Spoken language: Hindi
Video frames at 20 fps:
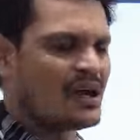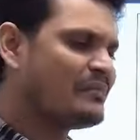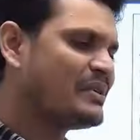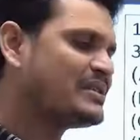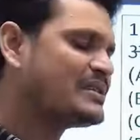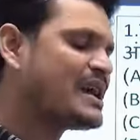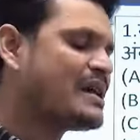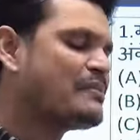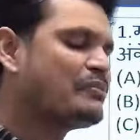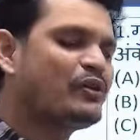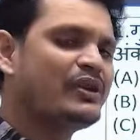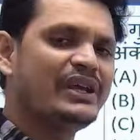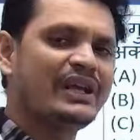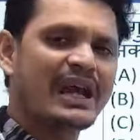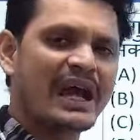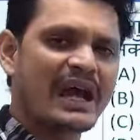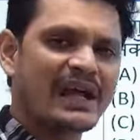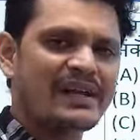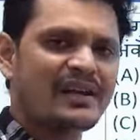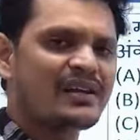हमेशा आपको
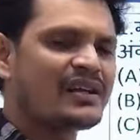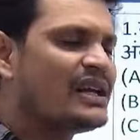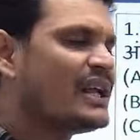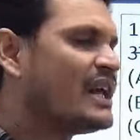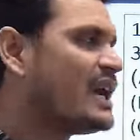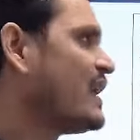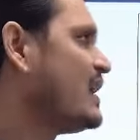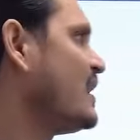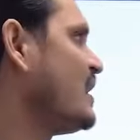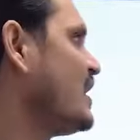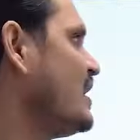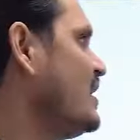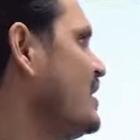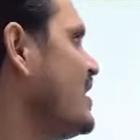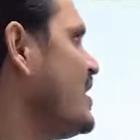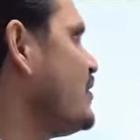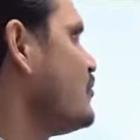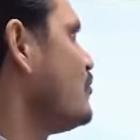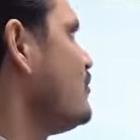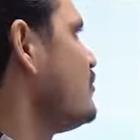इकाई अंक निकालने के
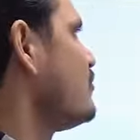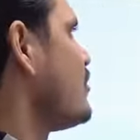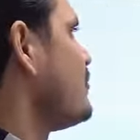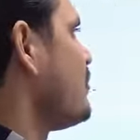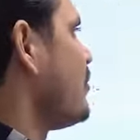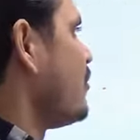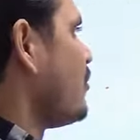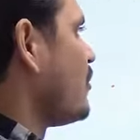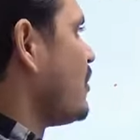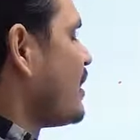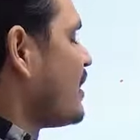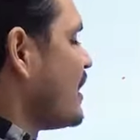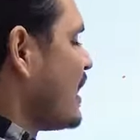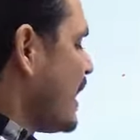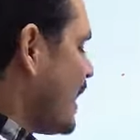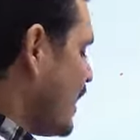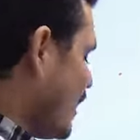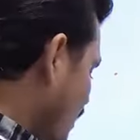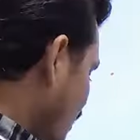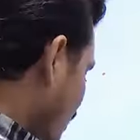लिए यही रूल्स को फॉलो
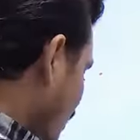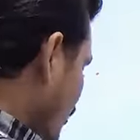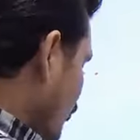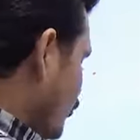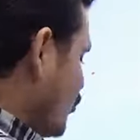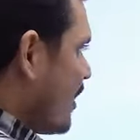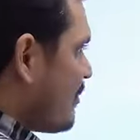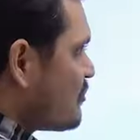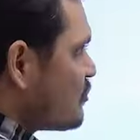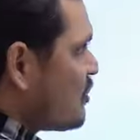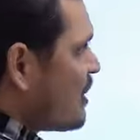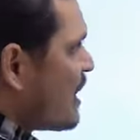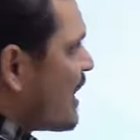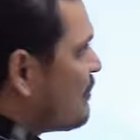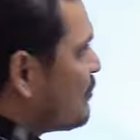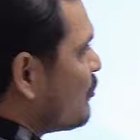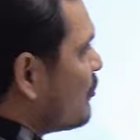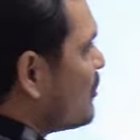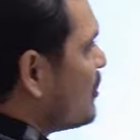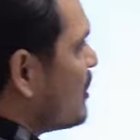करना है तो अब जो है
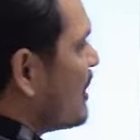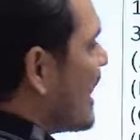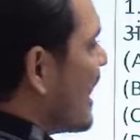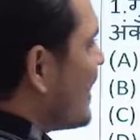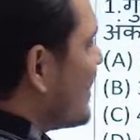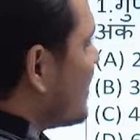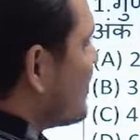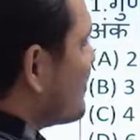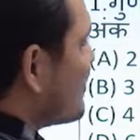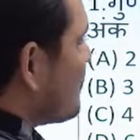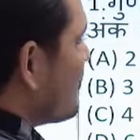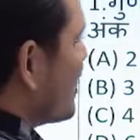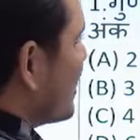आपको इकाई अंक से